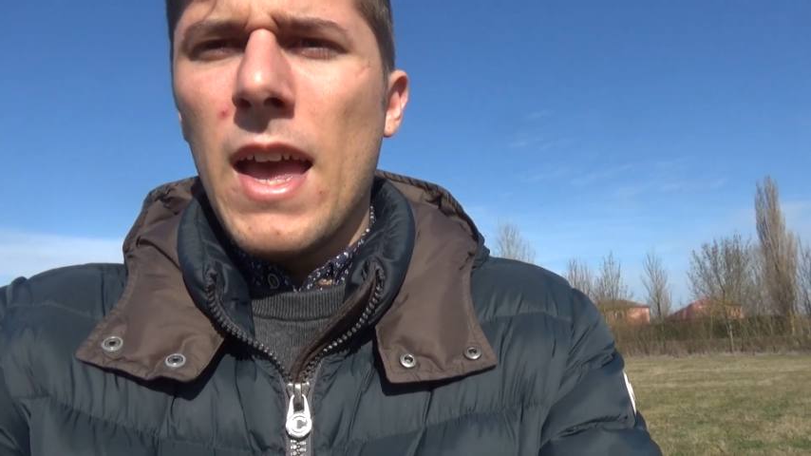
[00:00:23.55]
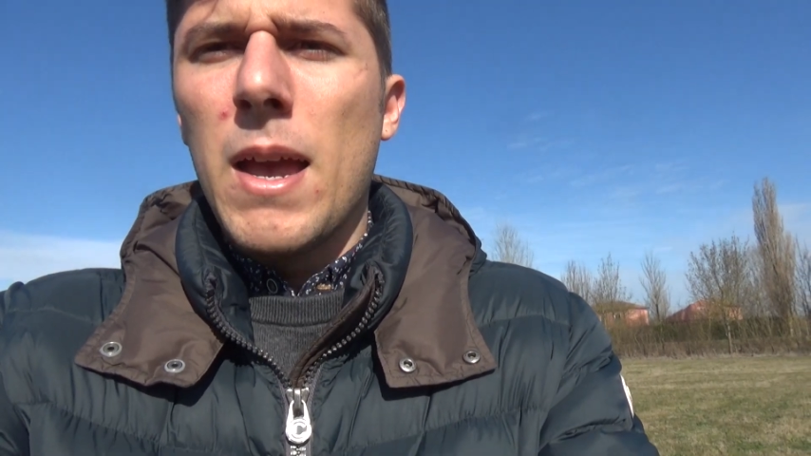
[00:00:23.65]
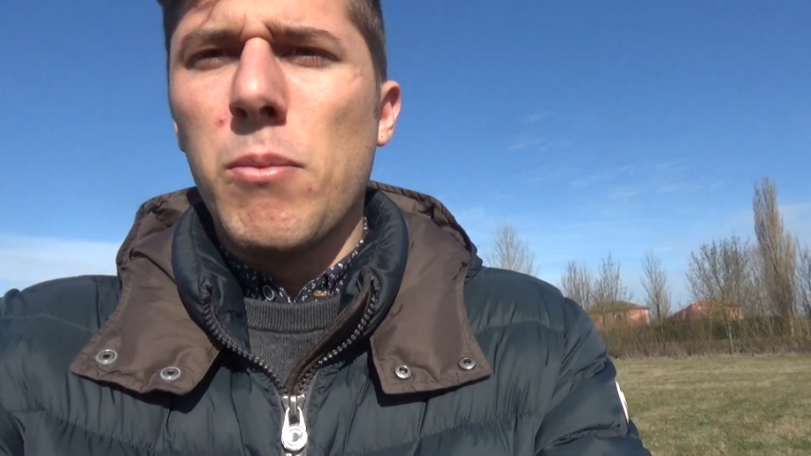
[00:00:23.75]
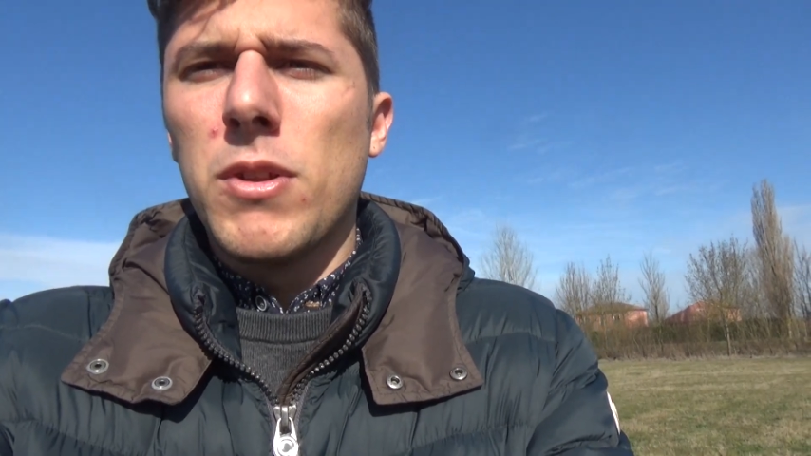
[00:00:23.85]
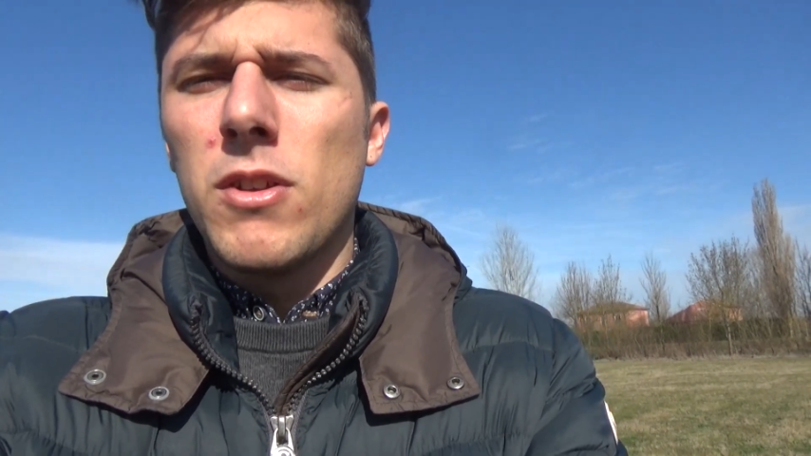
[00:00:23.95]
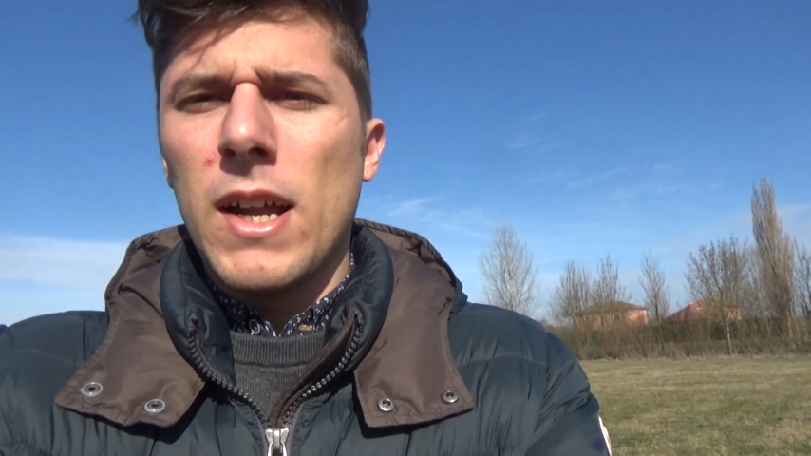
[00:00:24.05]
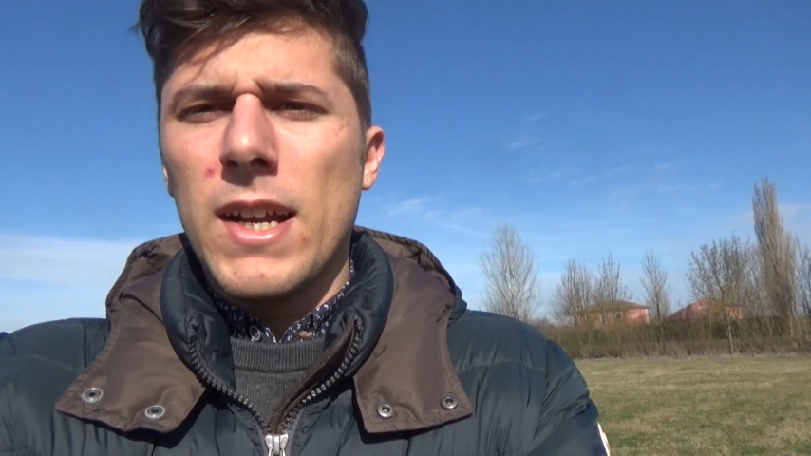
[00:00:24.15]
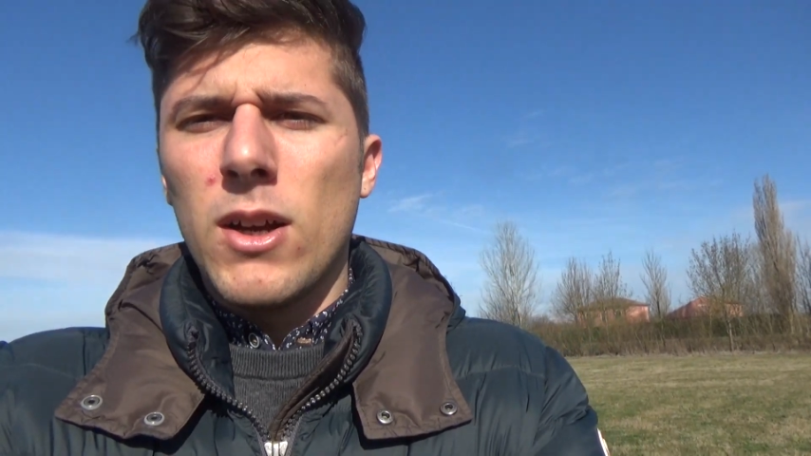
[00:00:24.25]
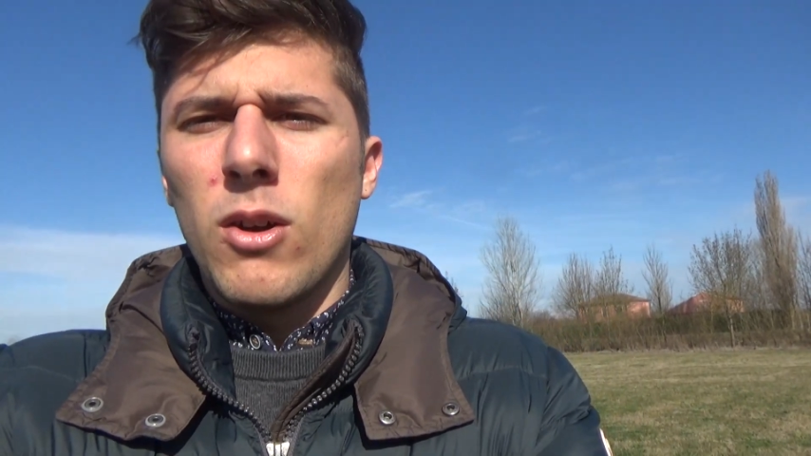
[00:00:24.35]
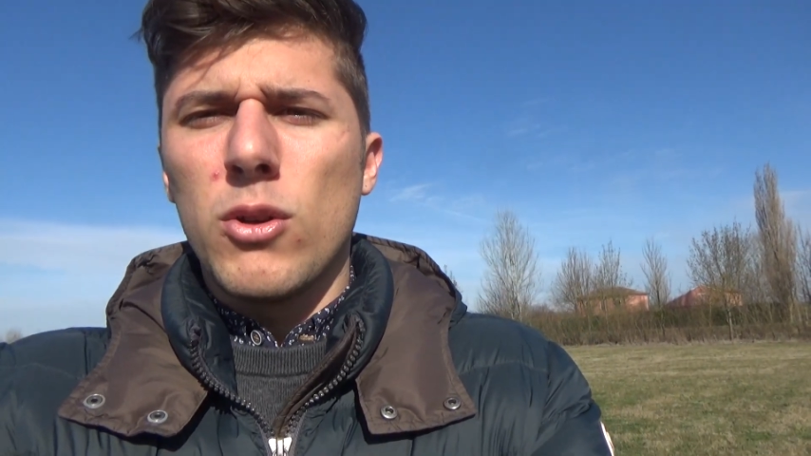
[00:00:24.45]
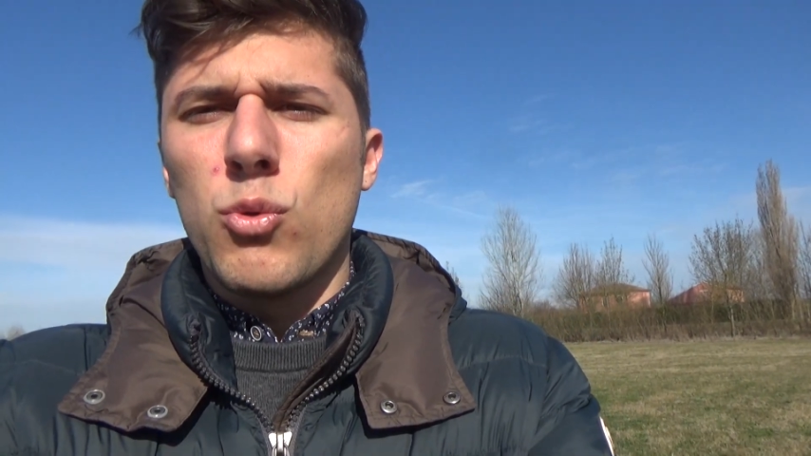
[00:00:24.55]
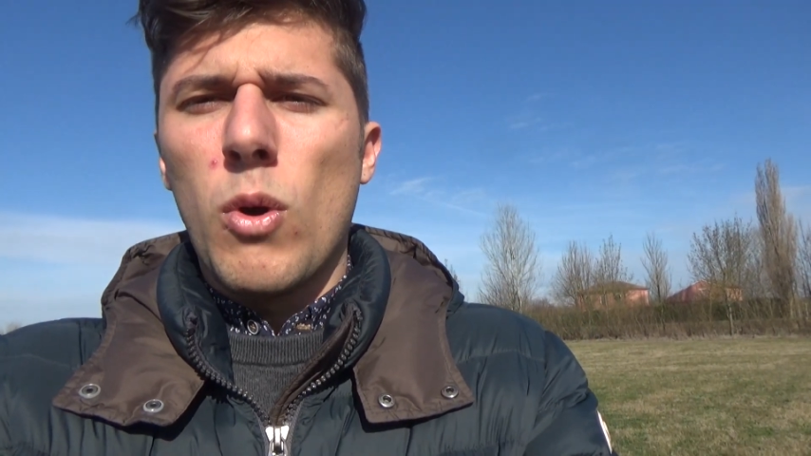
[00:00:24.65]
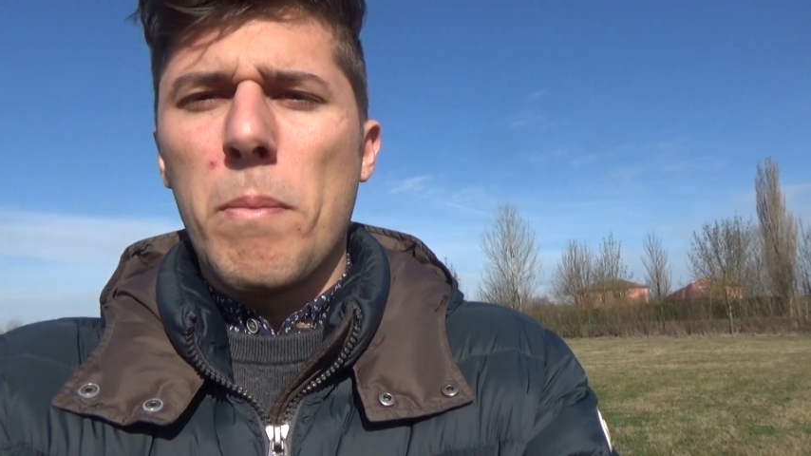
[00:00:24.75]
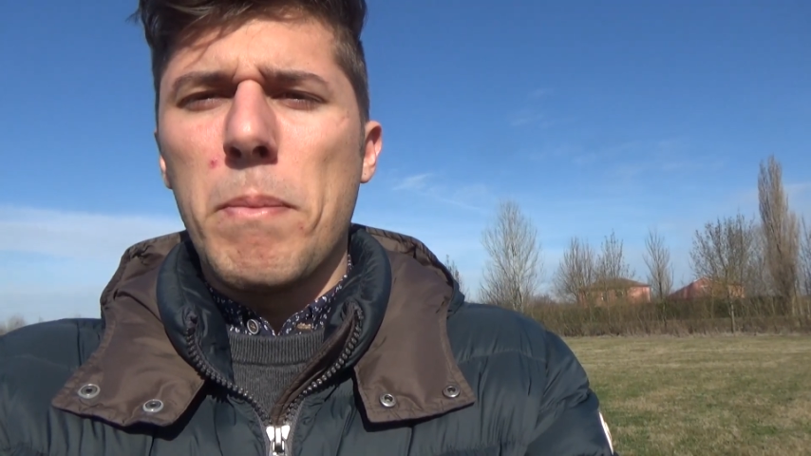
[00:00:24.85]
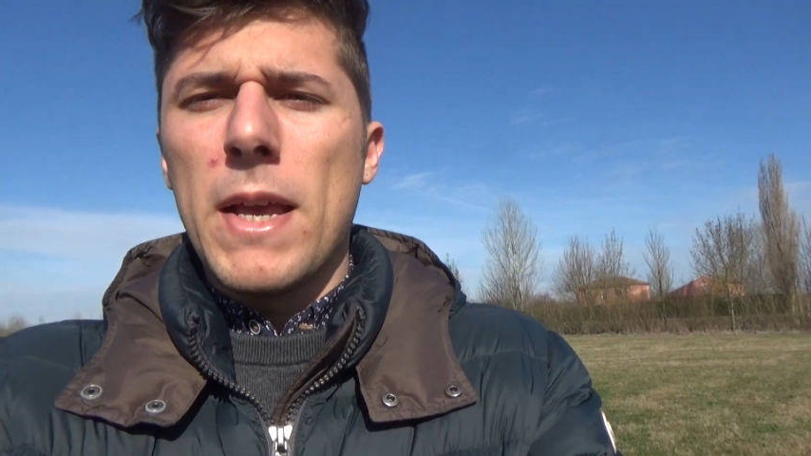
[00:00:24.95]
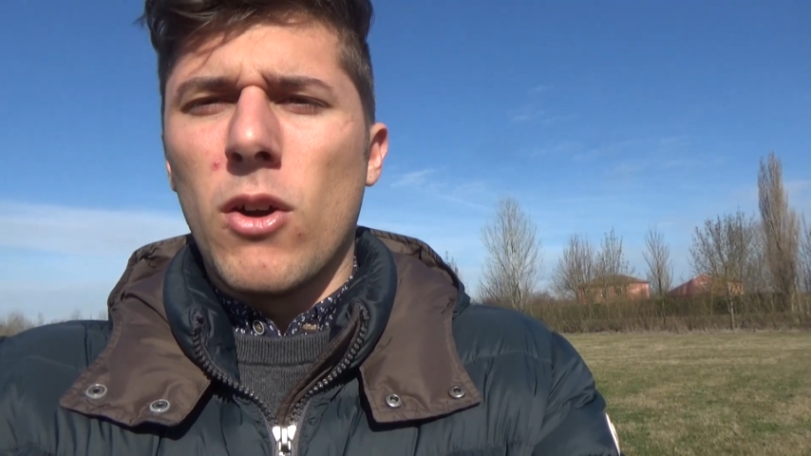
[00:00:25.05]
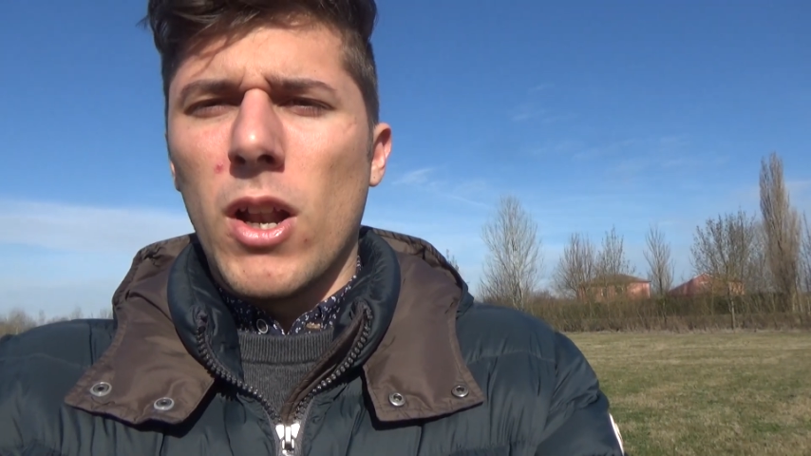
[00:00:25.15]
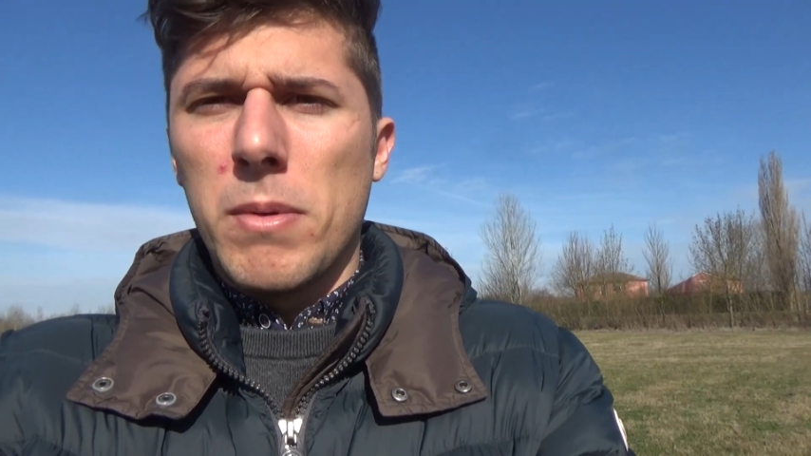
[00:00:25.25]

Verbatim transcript: emozionare con la sua piccola